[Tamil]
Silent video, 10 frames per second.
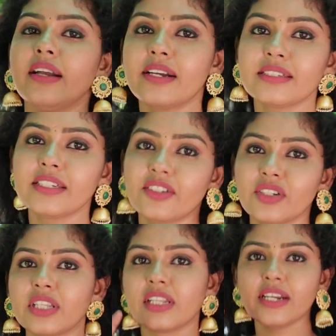ஆறு ட்ரெஸ்
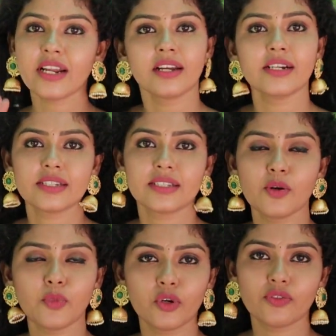எடுத்துகிட்டு வந்ததில் நாலு ட்ரெஸ்
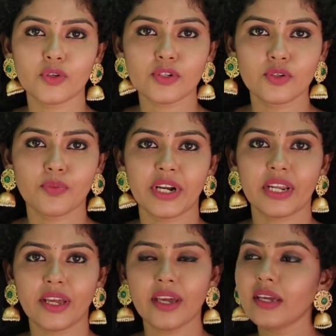தான் போட்டு ஃபோட்டோ ஷூட்
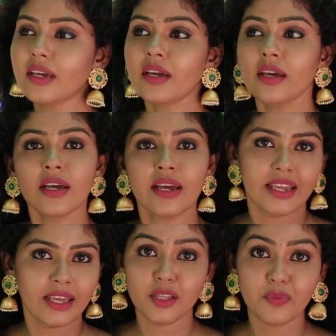பண்ணியிருக்கேன்
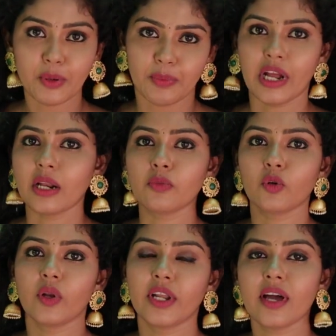இங்கேருந்து இப்போ நம்ம
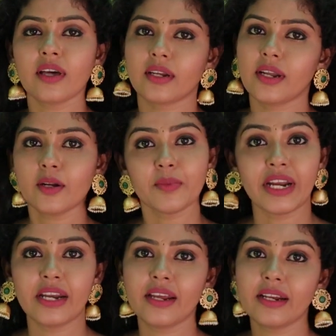கிளம்பணும் இல்லையா அதனால் நம்ம
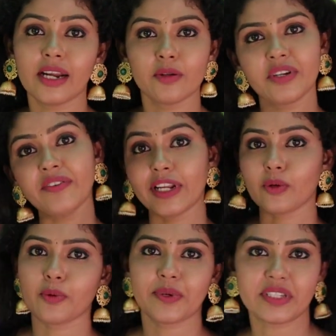ரெடி ஆகிட்டு கிளம்பிட்டு
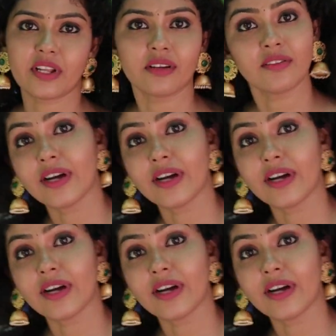வெளியில் போய் பேசலாம்